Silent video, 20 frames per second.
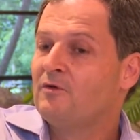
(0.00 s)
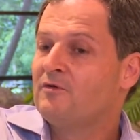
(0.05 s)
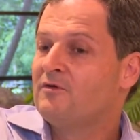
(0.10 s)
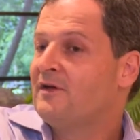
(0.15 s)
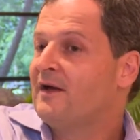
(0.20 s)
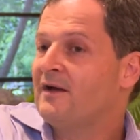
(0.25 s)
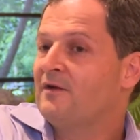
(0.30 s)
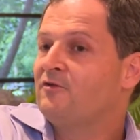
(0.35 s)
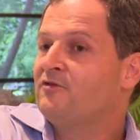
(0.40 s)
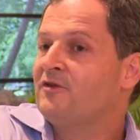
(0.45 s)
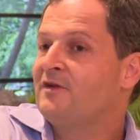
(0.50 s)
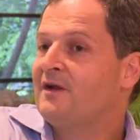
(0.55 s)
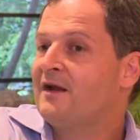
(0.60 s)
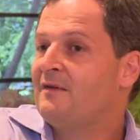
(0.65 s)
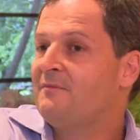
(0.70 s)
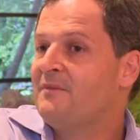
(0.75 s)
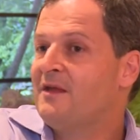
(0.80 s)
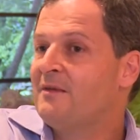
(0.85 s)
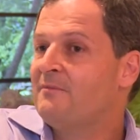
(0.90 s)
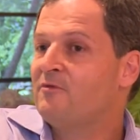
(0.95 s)
ya no
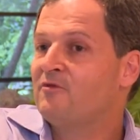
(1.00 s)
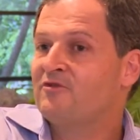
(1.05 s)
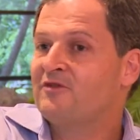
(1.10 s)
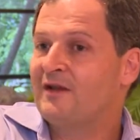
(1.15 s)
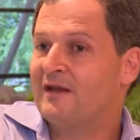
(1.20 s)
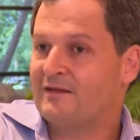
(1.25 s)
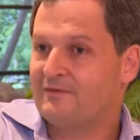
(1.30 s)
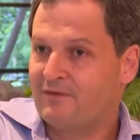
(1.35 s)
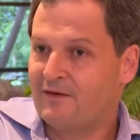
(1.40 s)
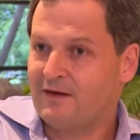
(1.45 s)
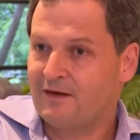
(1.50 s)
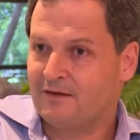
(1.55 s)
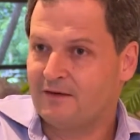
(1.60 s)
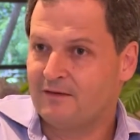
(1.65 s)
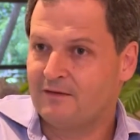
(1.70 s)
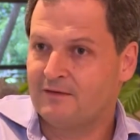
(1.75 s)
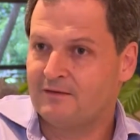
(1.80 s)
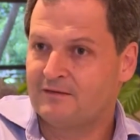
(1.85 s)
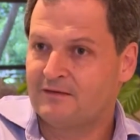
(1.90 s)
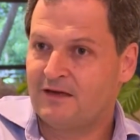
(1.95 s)
serán miembros de las FARC,
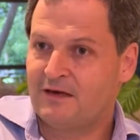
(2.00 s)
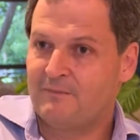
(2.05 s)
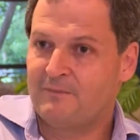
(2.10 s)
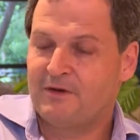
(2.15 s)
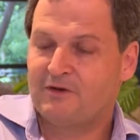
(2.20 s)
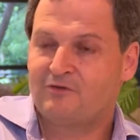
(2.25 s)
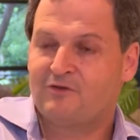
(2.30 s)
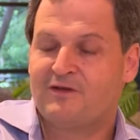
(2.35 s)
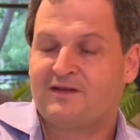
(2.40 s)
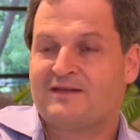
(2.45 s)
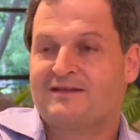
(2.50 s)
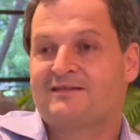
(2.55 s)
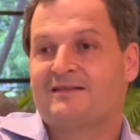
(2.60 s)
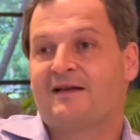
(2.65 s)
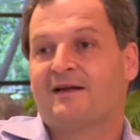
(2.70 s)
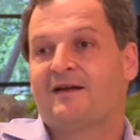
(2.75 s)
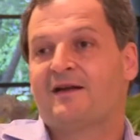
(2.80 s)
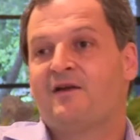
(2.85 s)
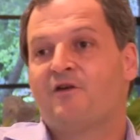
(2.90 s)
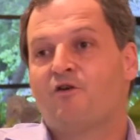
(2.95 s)
serán personas que se
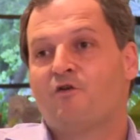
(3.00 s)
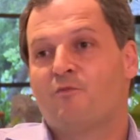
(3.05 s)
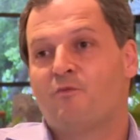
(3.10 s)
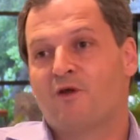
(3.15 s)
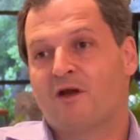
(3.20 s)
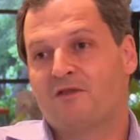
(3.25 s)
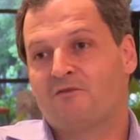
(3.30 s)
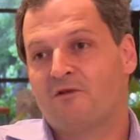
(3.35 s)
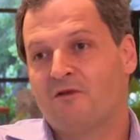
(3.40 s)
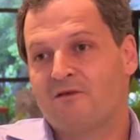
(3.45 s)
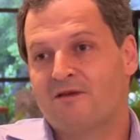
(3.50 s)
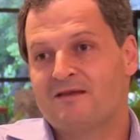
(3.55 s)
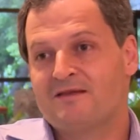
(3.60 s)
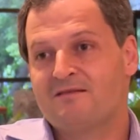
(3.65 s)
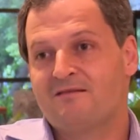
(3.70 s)
están reincorporando a la vida